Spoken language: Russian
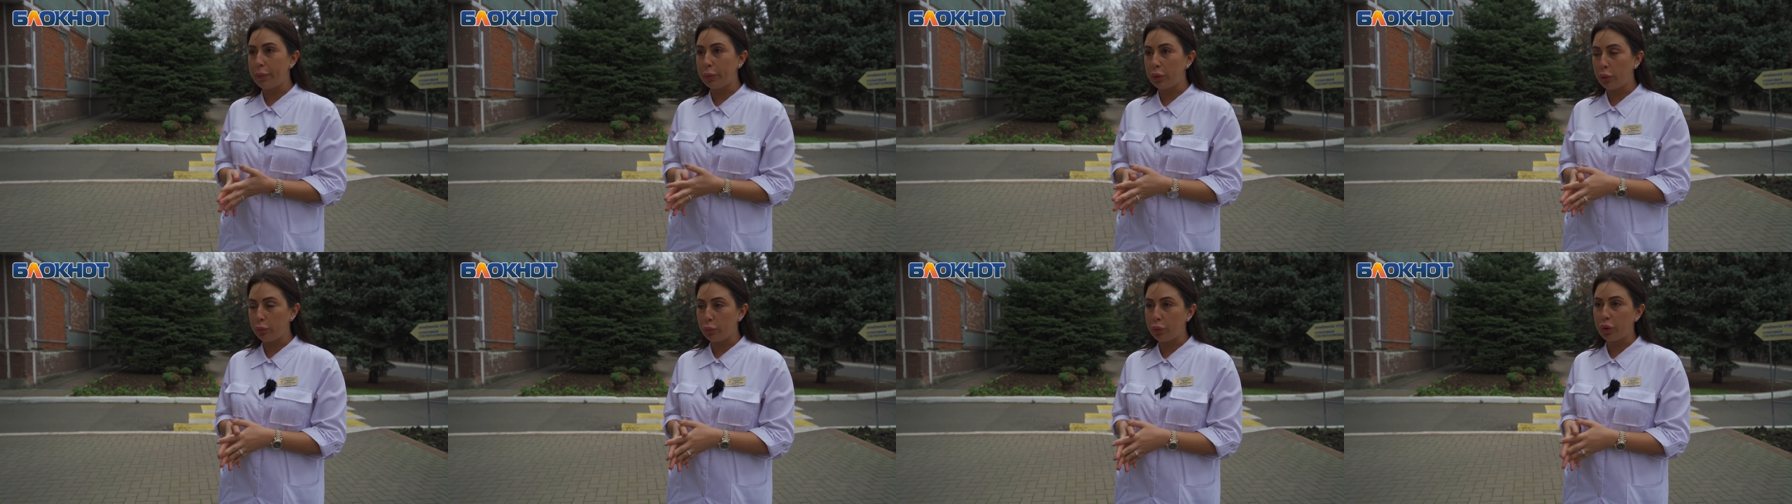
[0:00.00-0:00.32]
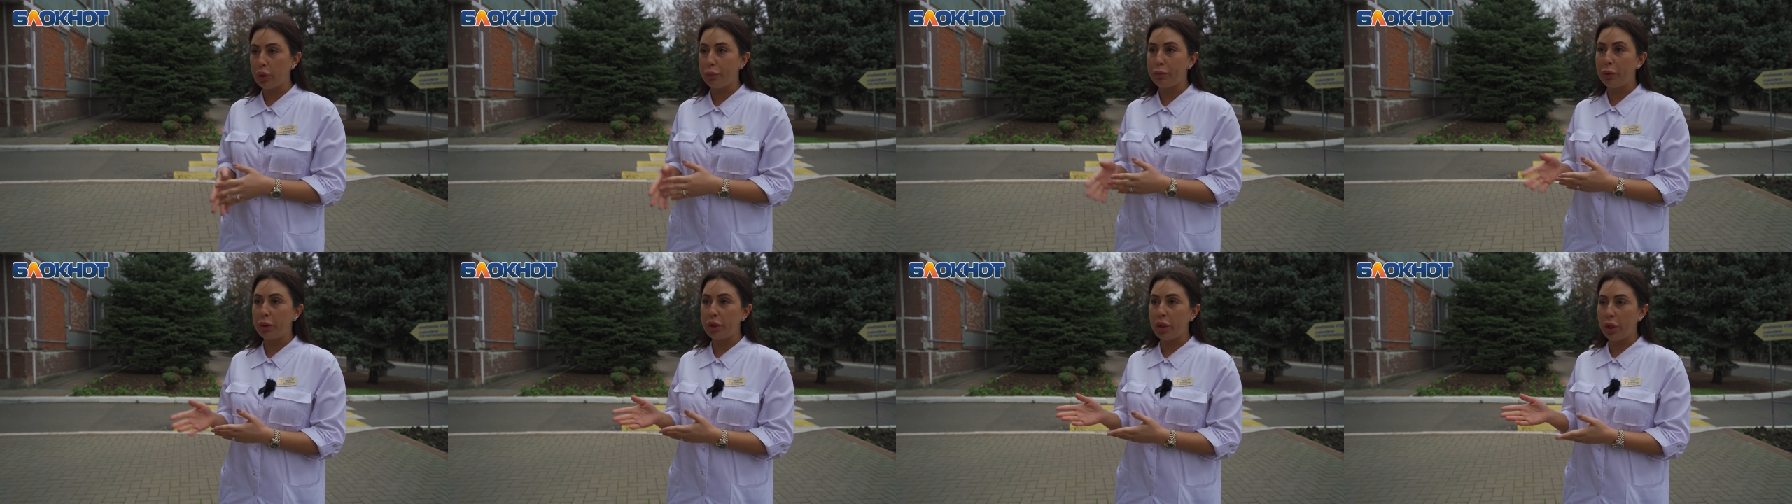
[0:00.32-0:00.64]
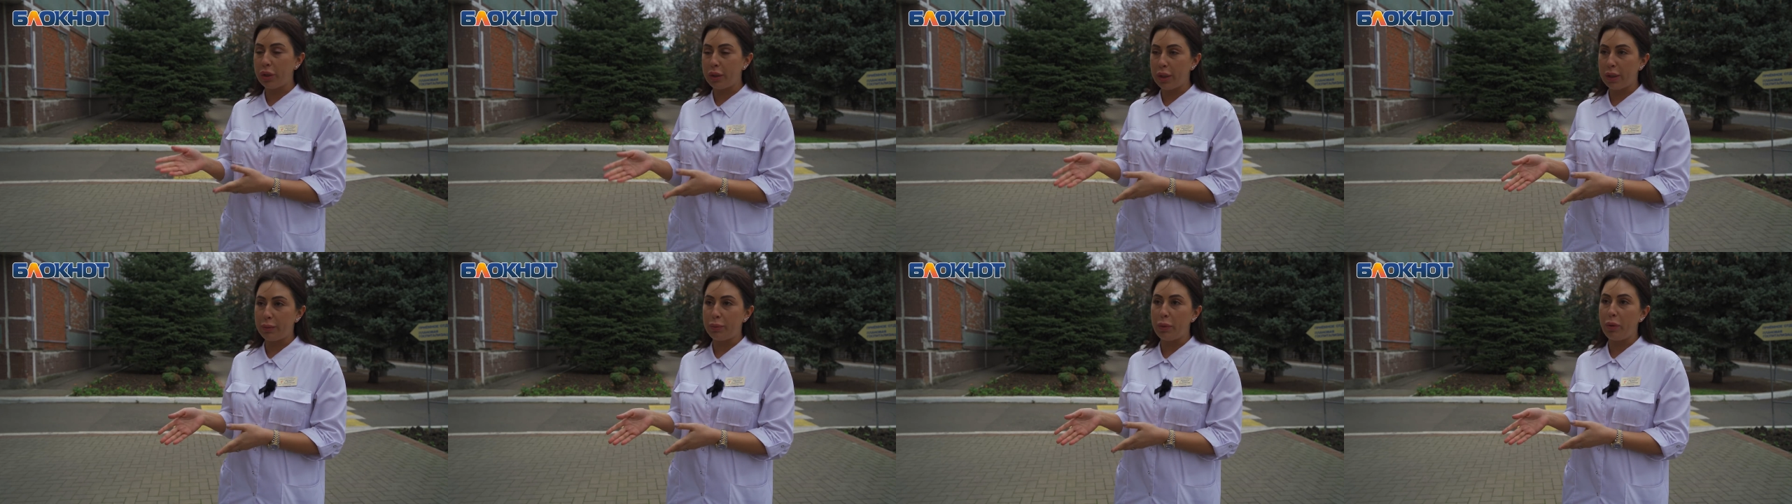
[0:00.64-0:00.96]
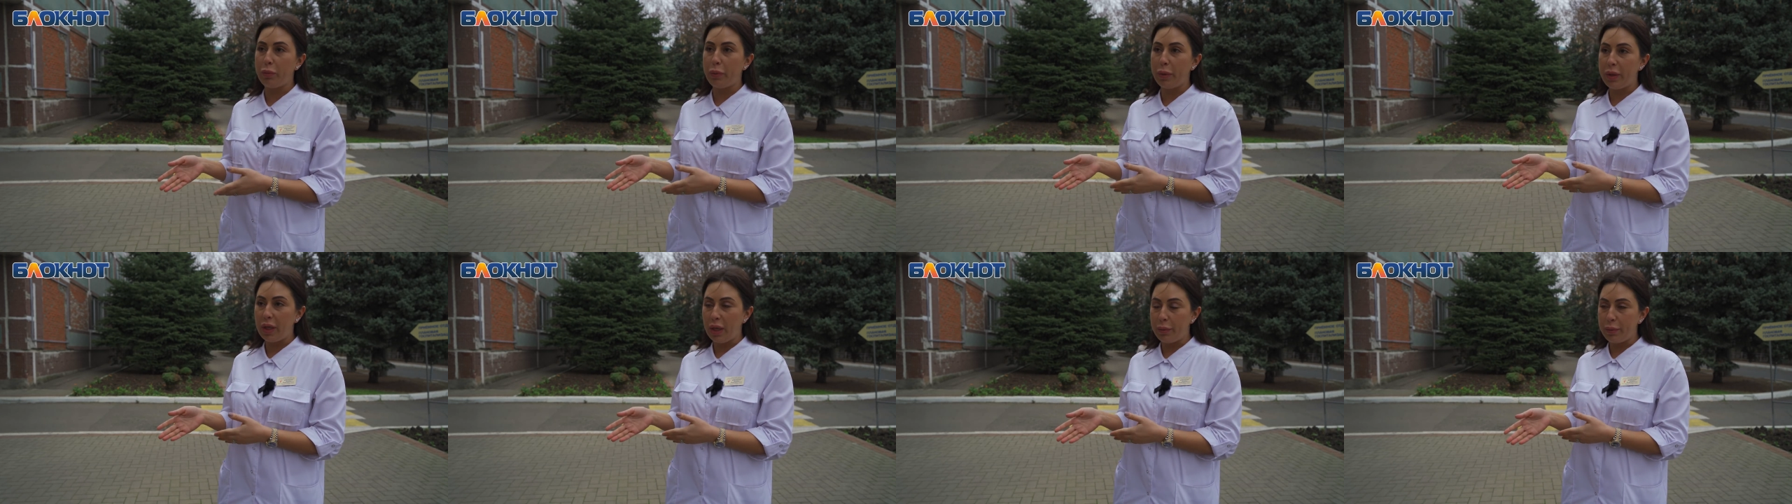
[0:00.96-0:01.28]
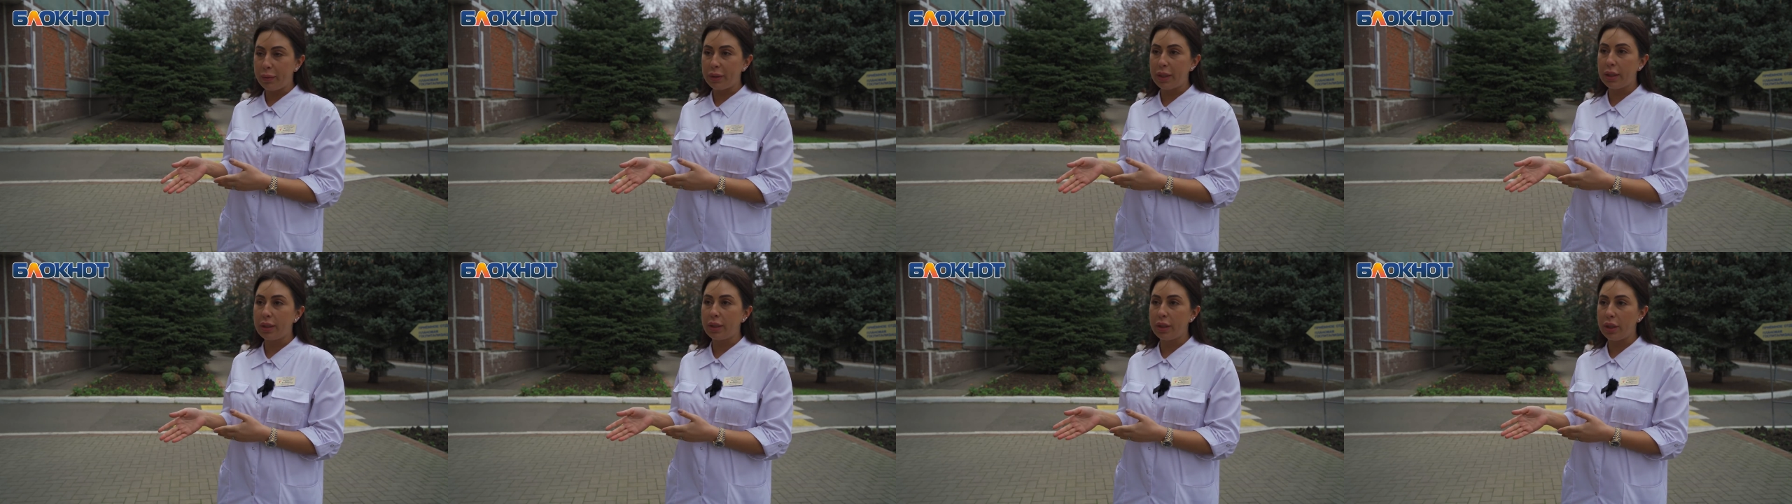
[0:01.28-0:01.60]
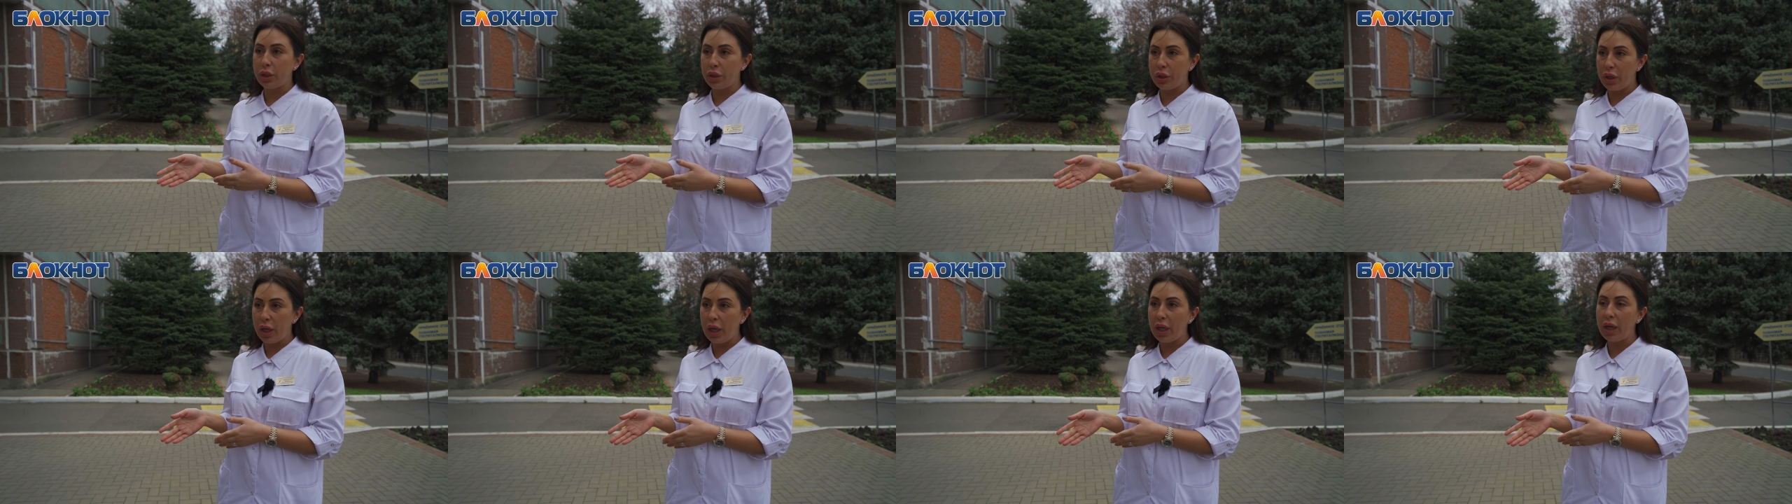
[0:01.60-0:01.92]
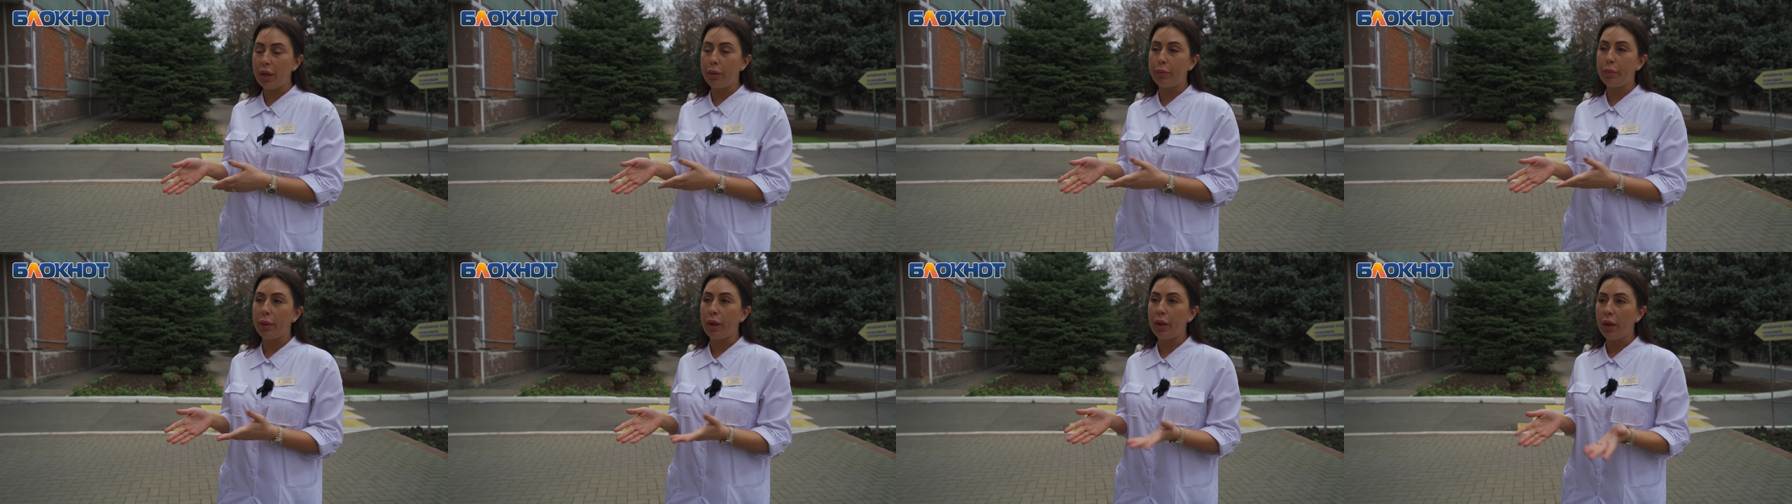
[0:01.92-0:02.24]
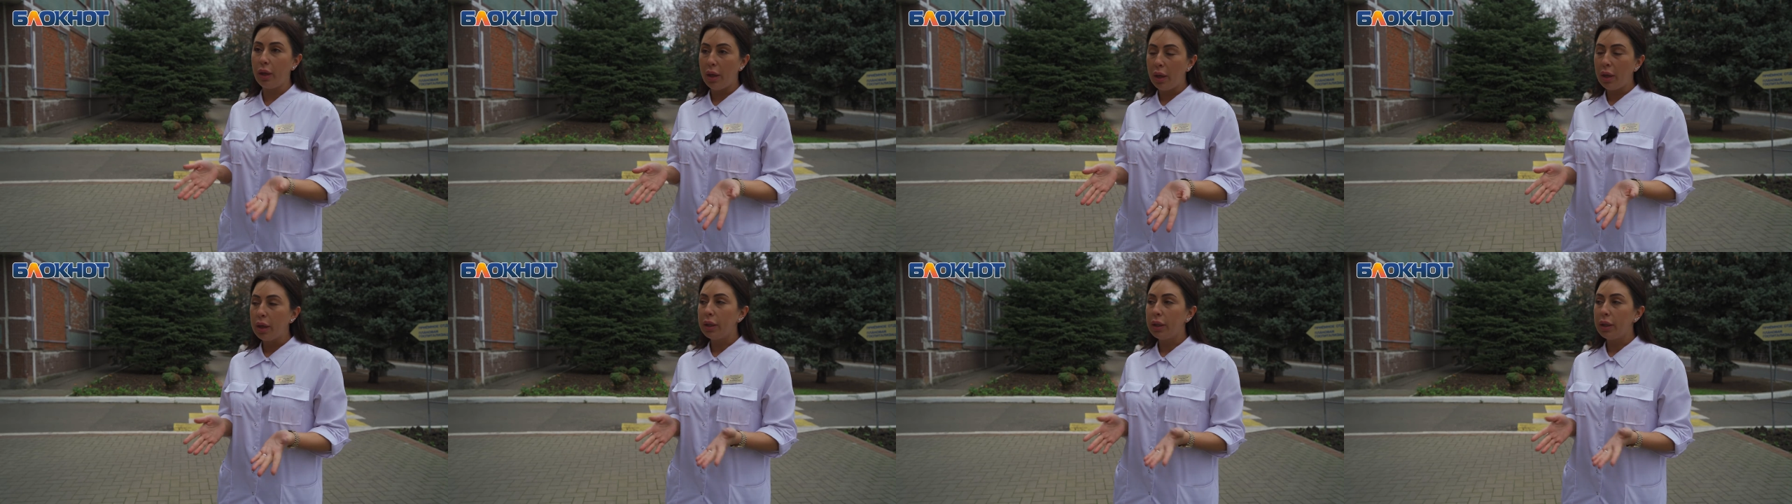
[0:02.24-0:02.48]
а потом уже обращаются с пневмониями, с осложнениями,